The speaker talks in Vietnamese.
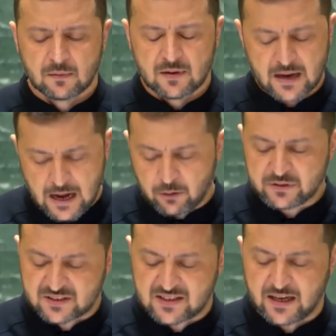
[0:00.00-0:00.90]
có thể
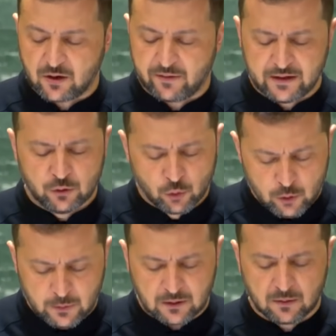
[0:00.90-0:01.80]
được áp đặt lên
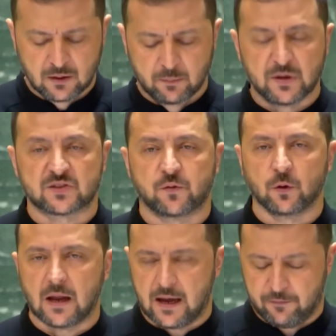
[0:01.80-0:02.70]
Ukraine ngay bây
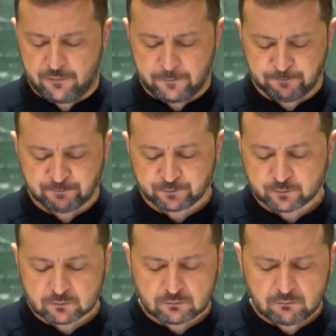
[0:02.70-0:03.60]
giờ thay
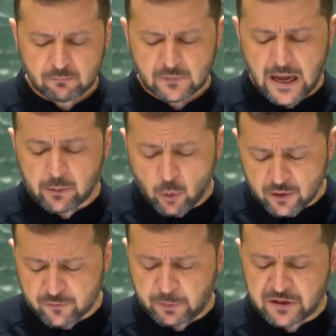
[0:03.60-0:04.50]
vì một cuộc
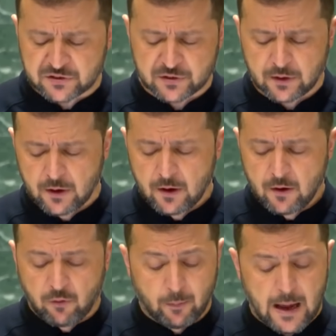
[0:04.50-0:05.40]
sống hòa bình bình
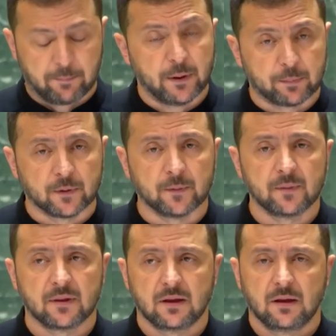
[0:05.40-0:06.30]
thường.
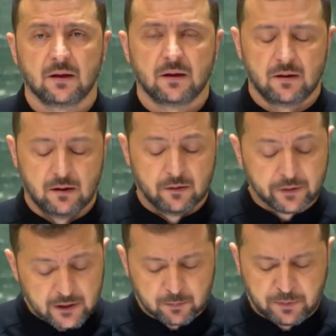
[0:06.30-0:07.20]
Tôi muốn hòa
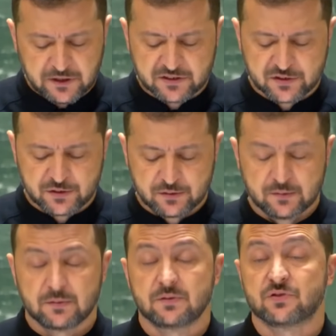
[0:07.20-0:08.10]
bình cho người dân của
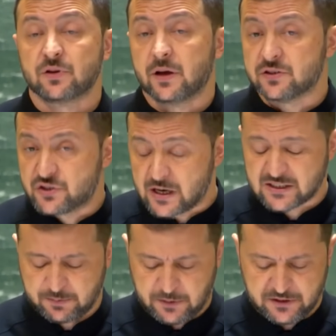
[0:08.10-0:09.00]
tôi,
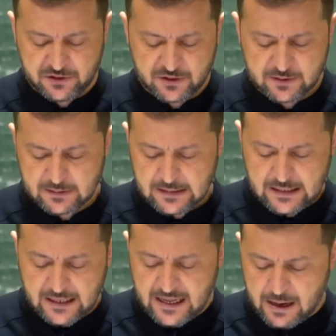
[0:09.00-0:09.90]
hòa bình thực sự
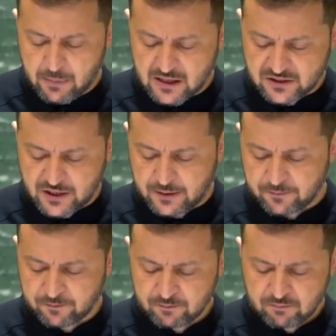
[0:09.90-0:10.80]
và công bằng.